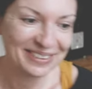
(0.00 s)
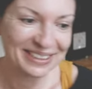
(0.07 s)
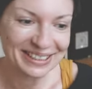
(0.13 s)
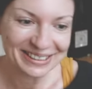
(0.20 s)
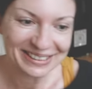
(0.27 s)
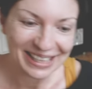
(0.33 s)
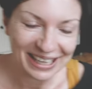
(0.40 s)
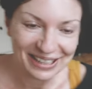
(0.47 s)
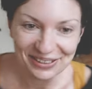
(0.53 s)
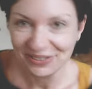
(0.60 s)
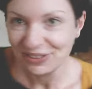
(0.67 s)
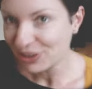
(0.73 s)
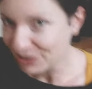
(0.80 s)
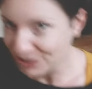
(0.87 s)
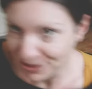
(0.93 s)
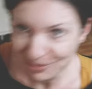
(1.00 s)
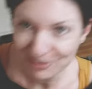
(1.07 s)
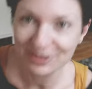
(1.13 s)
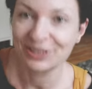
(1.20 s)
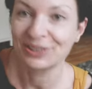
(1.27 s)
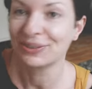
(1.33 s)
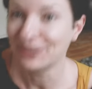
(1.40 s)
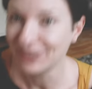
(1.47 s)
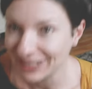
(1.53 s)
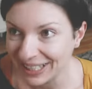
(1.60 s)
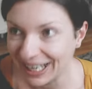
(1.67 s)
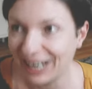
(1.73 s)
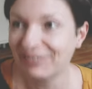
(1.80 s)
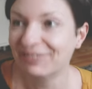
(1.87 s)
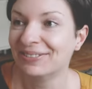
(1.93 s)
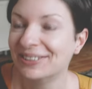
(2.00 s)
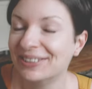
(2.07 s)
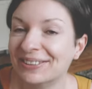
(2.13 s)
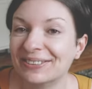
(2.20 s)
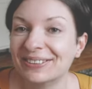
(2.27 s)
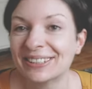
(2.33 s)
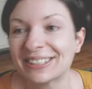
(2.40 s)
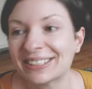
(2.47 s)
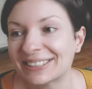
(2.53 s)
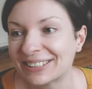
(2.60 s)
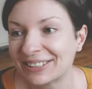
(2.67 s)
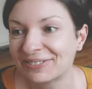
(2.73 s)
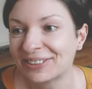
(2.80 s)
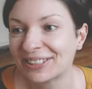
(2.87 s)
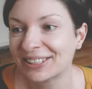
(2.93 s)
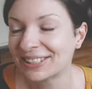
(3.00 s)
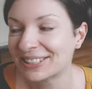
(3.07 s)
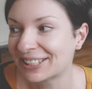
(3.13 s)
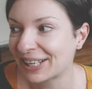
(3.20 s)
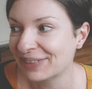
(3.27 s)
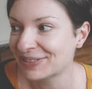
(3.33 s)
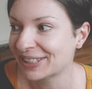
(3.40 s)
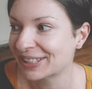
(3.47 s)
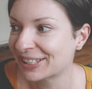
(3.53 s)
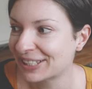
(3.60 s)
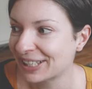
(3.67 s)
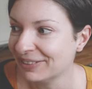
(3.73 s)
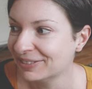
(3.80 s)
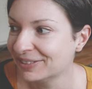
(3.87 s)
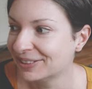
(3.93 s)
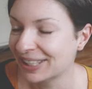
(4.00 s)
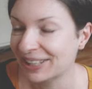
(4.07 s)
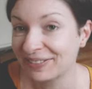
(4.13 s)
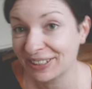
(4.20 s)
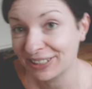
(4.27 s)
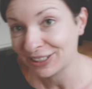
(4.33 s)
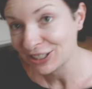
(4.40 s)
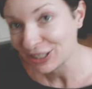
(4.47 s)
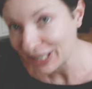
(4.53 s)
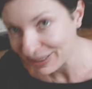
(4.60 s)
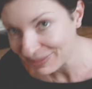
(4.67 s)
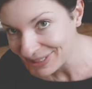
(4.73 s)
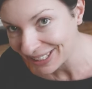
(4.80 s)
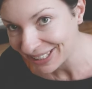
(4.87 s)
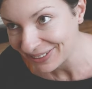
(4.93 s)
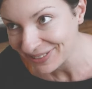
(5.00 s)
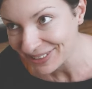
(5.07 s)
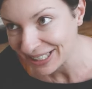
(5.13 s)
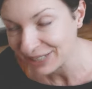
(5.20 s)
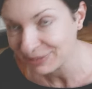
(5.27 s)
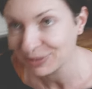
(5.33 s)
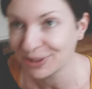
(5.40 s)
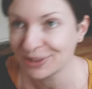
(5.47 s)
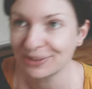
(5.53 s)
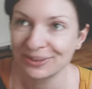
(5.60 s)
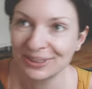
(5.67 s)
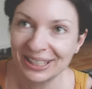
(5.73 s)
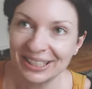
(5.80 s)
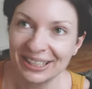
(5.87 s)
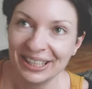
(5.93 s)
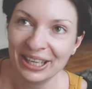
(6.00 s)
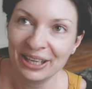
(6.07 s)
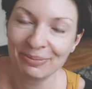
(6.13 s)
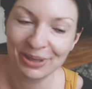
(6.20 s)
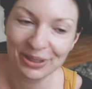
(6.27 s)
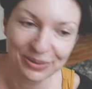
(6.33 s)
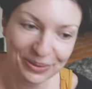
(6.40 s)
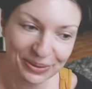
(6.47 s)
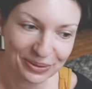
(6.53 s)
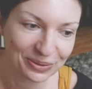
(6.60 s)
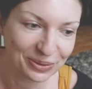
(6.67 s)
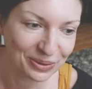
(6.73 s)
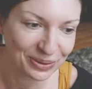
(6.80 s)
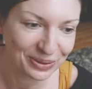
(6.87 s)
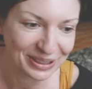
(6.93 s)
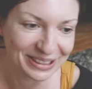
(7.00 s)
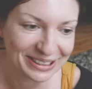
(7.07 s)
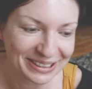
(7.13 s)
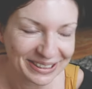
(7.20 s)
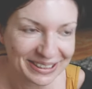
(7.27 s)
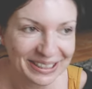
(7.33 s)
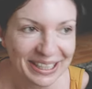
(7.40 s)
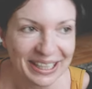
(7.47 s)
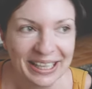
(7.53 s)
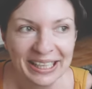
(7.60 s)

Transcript: wenn jetzt alle irgendwie noch 50 Runden haben wollen und ich es dann vor der Schreibzeit nicht schaffe und entweder die Schreibzeit absagen muss oder meine Kunden unglücklich sind.